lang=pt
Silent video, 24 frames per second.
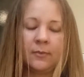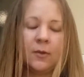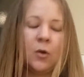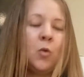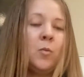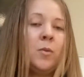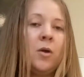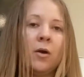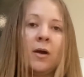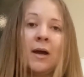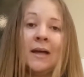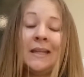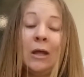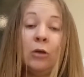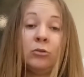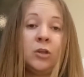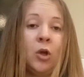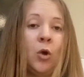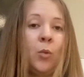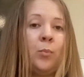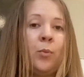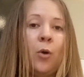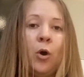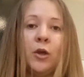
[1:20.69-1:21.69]
O meu canal
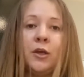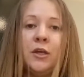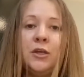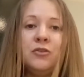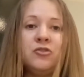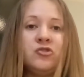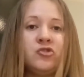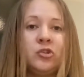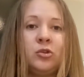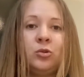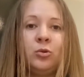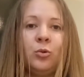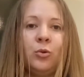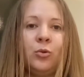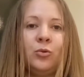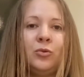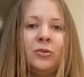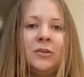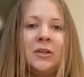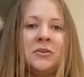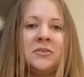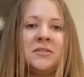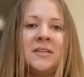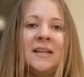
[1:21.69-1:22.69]
tem um pouquinho de
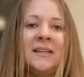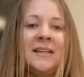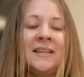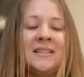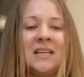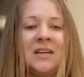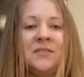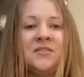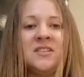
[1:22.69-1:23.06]
tudo, tenho certeza que